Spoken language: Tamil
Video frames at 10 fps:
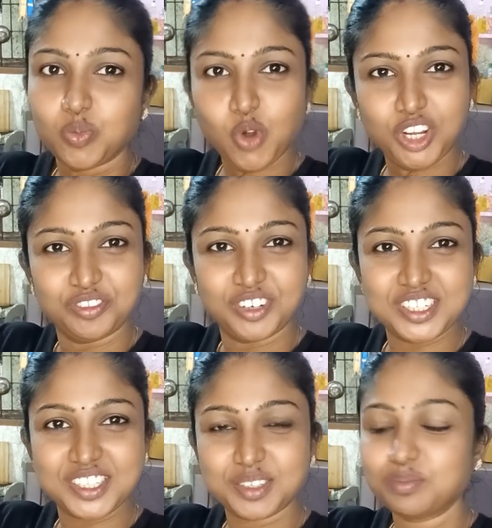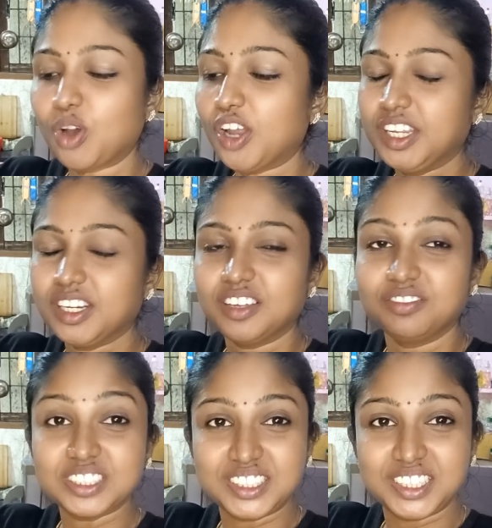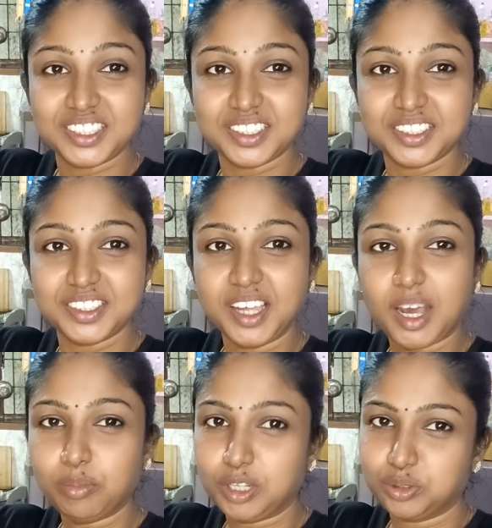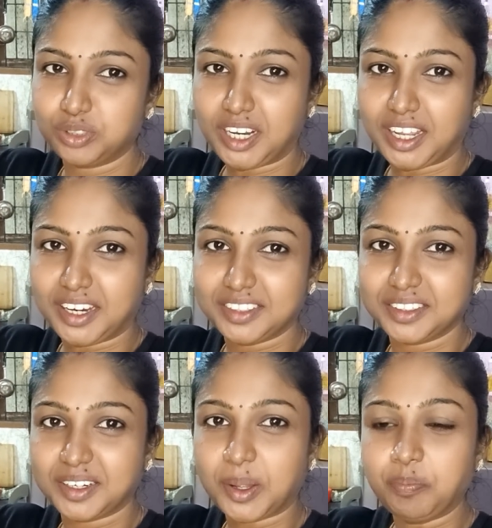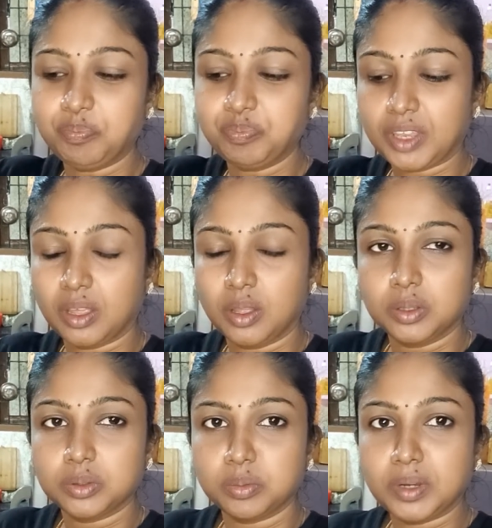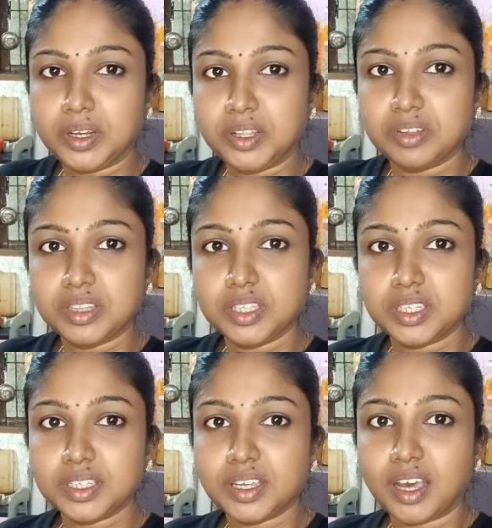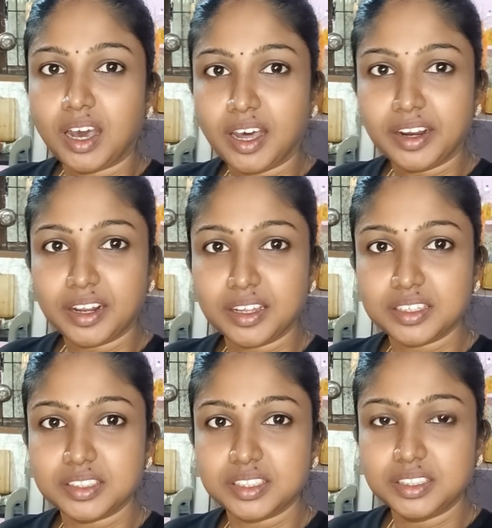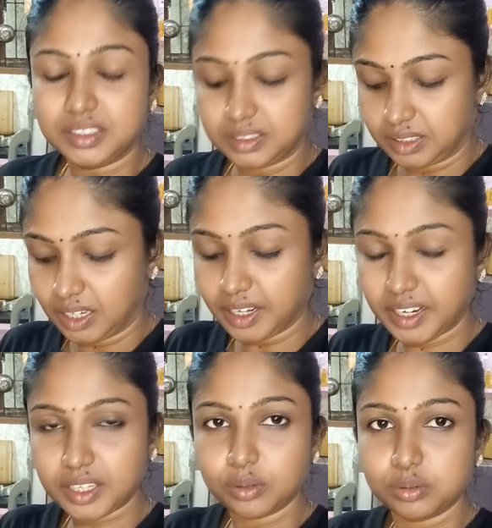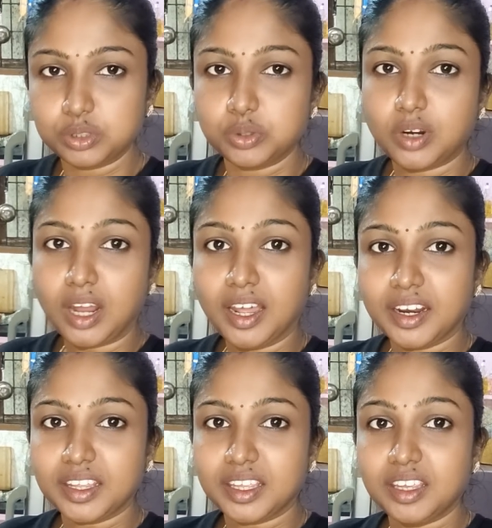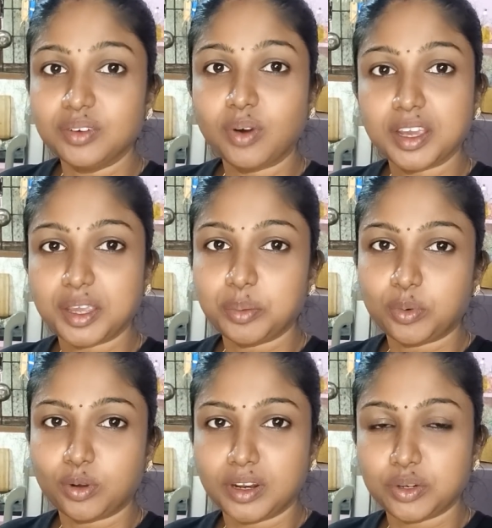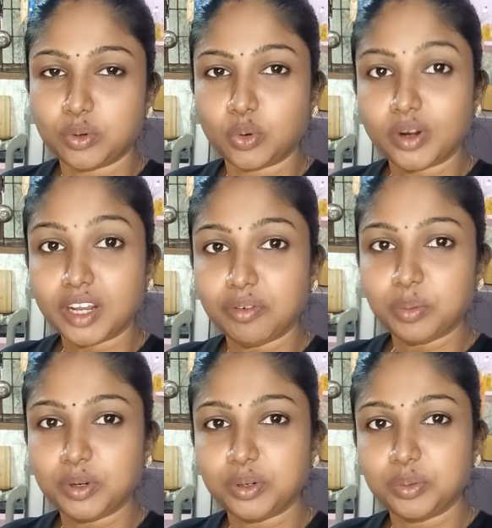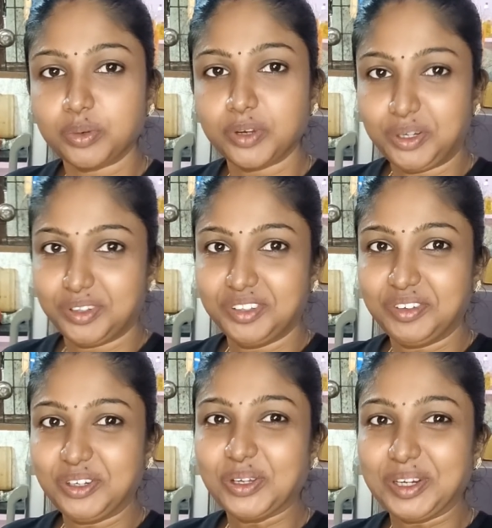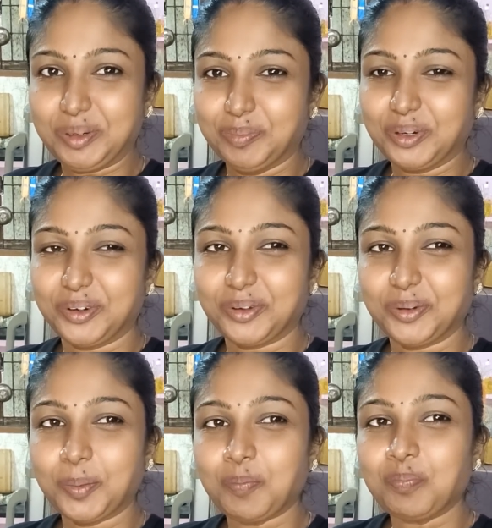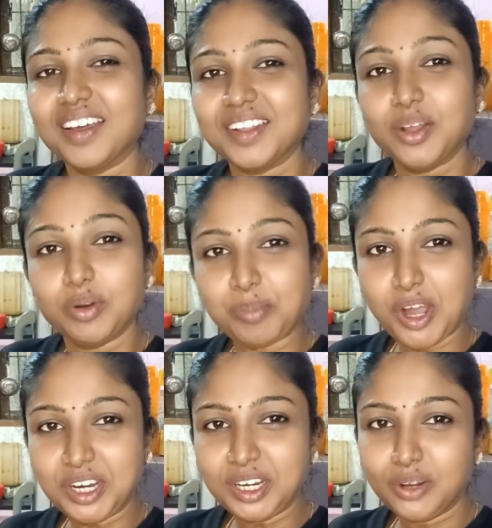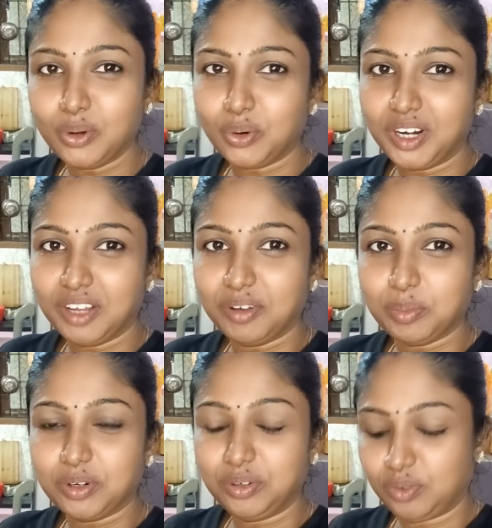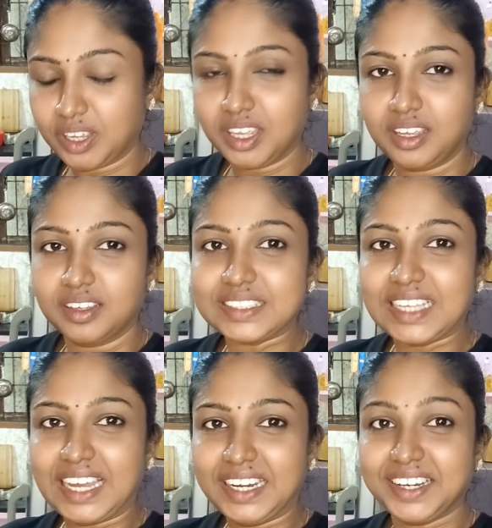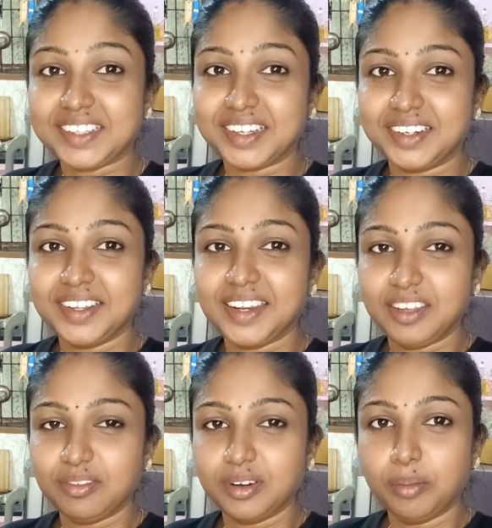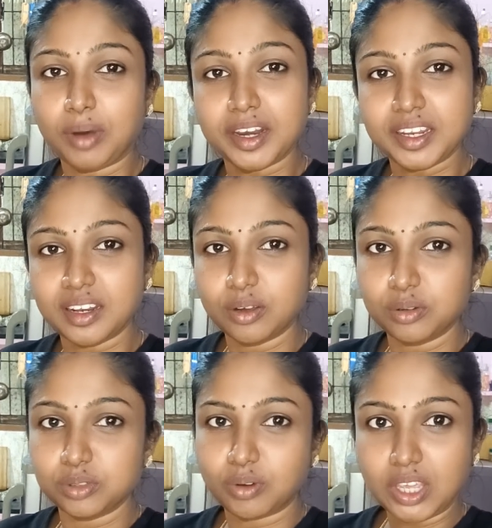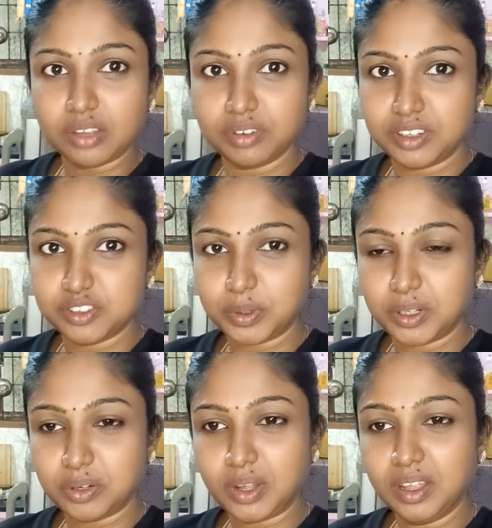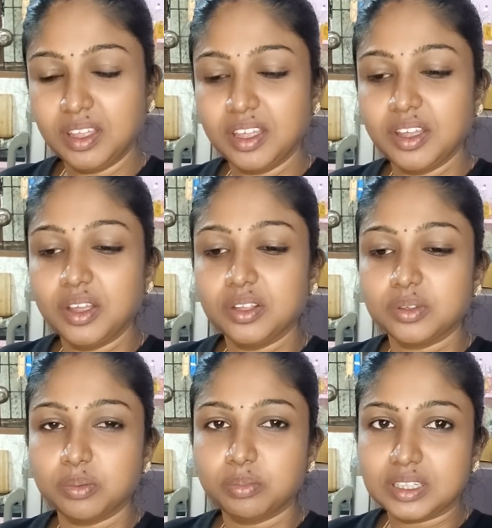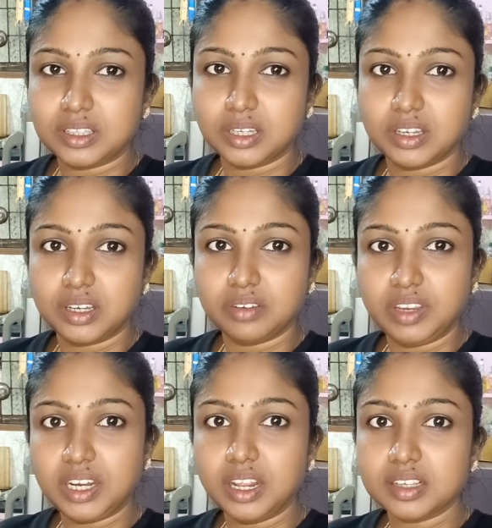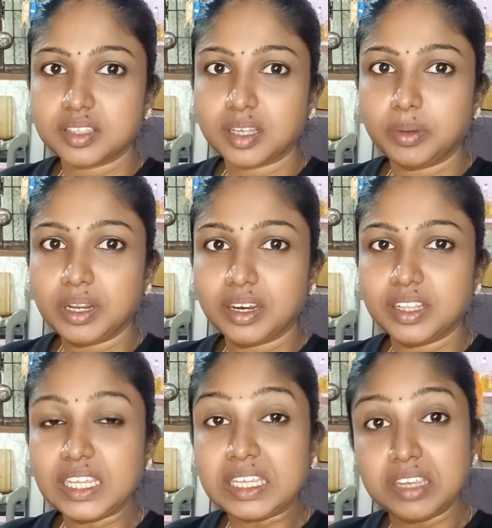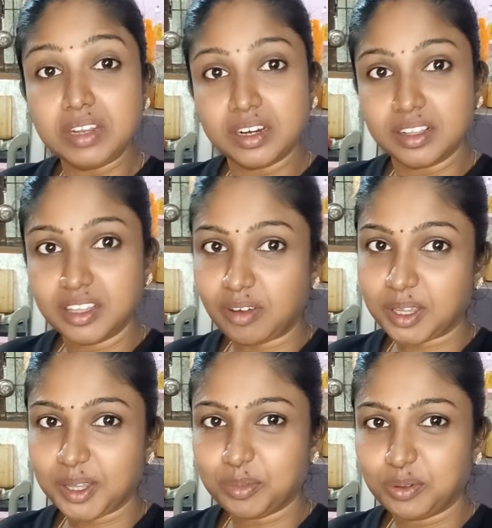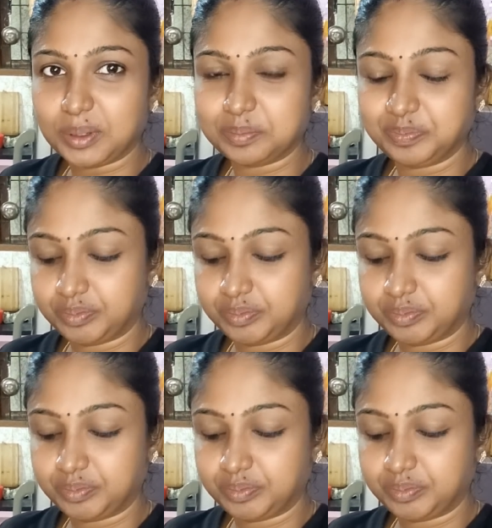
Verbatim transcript: குட் மார்னிங் ஃப்ரெண்ட்ஸ் மார்னிங்கில் ஃபஸ்ட்டாக இருக்கிறது ஆம்லா ஜூஸ் தான் நான் எடுத்துக்கிறேன் ஸோ மணி வந்து ஆறாகுது ஆறரைக்கு குடிச்சிட்டு ஒரு ஆறரைக்கு வாக்கிங் போகலான்ட்டு ஒரு ஒன் ஹவர் மட்டும் போயிட்டு வந்து வீடியோ எடிட் பண்ணணும் அதனால மார்னிங்கில் ஒரு ஒன் ஹவர் மட்டும் வாக்கிங் சாட்டர்டே சண்டே லீவுனா மார்னிங்லேயே கொஞ்சம் வாக்கிங் ஃபினிஷ் பண்ணிடுவேன் ஸோ மற்ற வீக் டேஸ் அப்படின்றது ஈவினிங்கில் தான் வாக்கிங் போவேன்